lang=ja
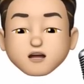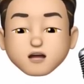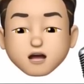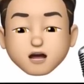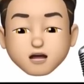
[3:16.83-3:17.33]

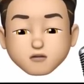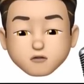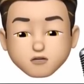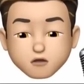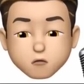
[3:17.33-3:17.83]
えーと
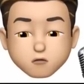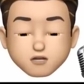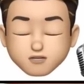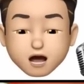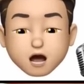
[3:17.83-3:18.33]
ですね、ここで
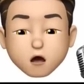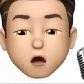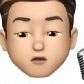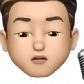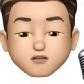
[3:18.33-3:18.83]
すね、
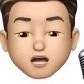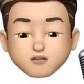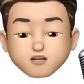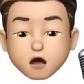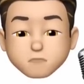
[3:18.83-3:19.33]
星選
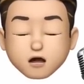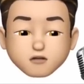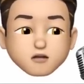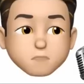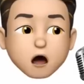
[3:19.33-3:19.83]
手がまく
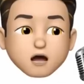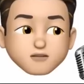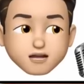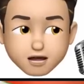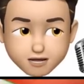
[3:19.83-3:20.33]
るかま
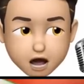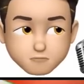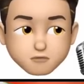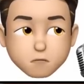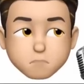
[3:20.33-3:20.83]
くらないか。
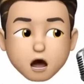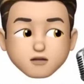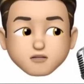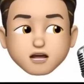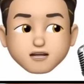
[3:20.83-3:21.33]
ま
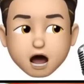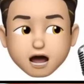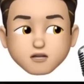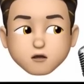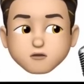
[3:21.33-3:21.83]
くれ
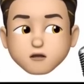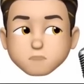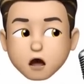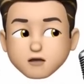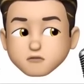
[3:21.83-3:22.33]
ない要素
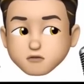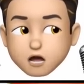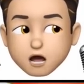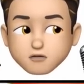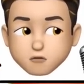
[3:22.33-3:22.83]
もあるの
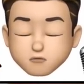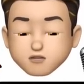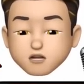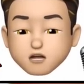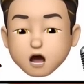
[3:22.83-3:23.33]
で、そ
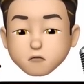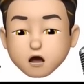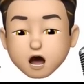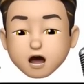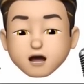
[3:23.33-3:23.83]
ちら
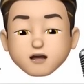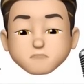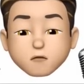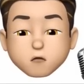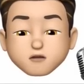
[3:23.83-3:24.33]
は、
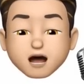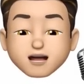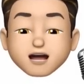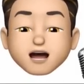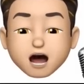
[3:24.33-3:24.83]
まあ、モーターが
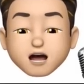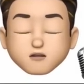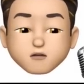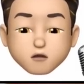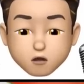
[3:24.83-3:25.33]
出てない
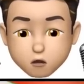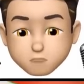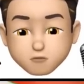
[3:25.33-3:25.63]
というところ。